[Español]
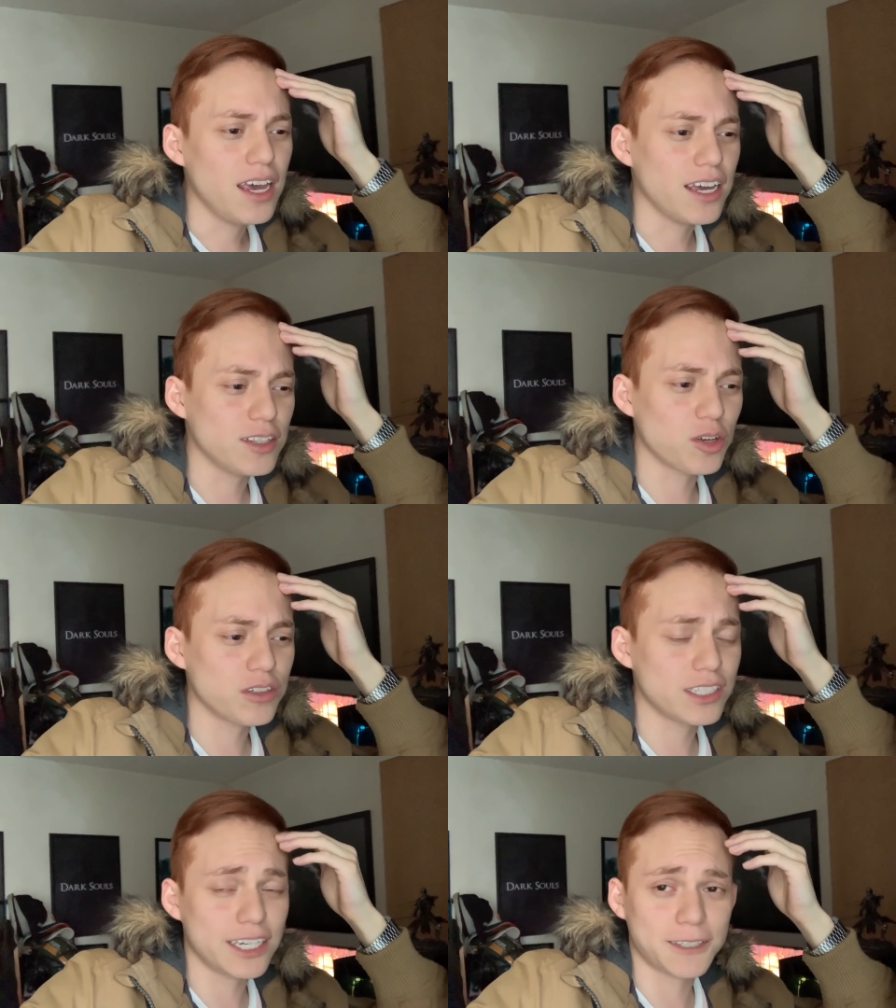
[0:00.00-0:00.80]

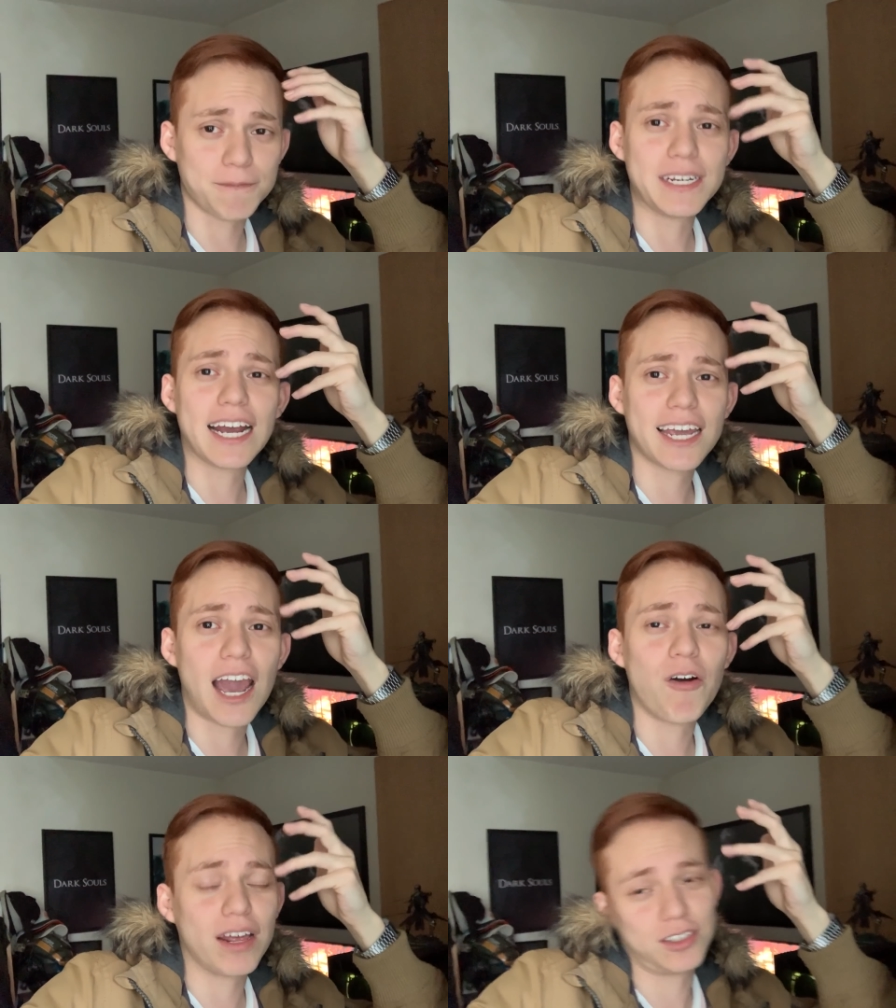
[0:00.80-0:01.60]
Entonces, ya que
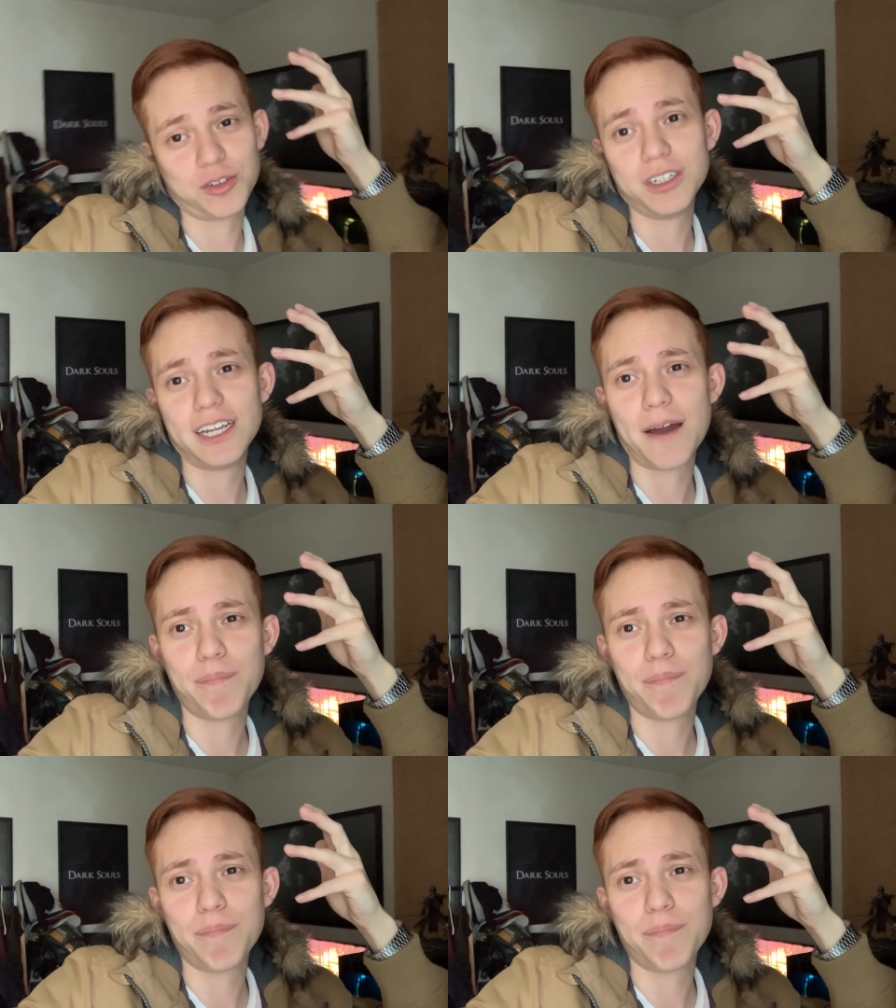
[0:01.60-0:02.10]
ahora estoy ya